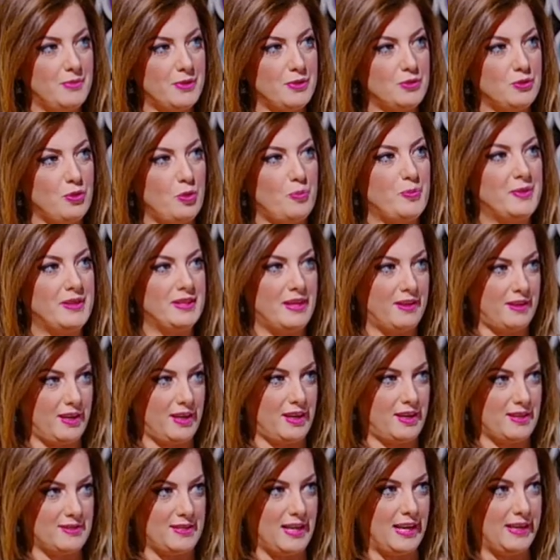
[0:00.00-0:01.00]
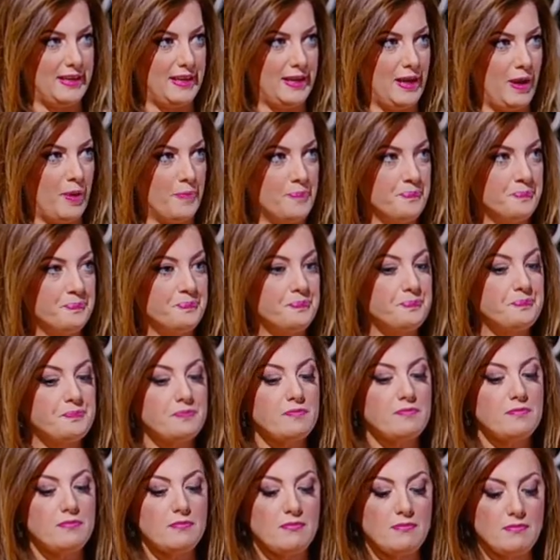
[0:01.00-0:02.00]
برضه بدنا نركز عليها
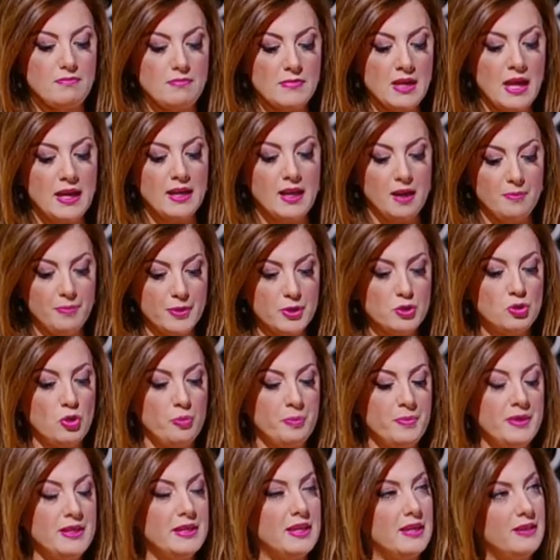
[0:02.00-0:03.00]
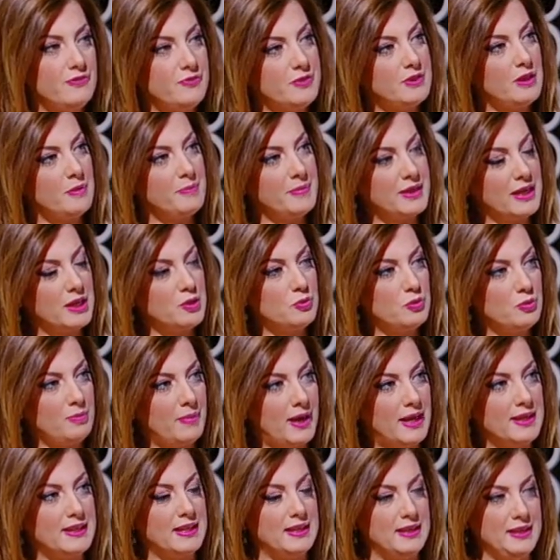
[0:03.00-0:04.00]
نعم هلا برضه من الفيتامينات
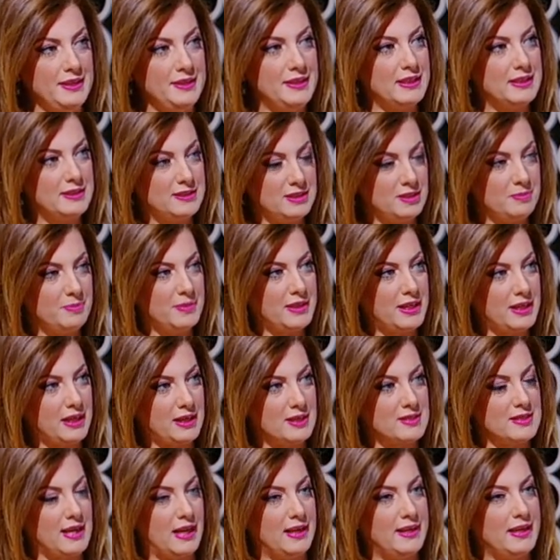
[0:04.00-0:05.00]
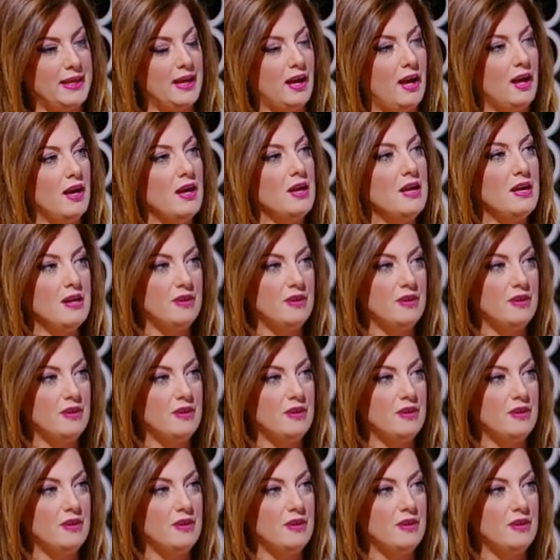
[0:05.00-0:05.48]
والمعادن اللي احنا كثير بنركز عليها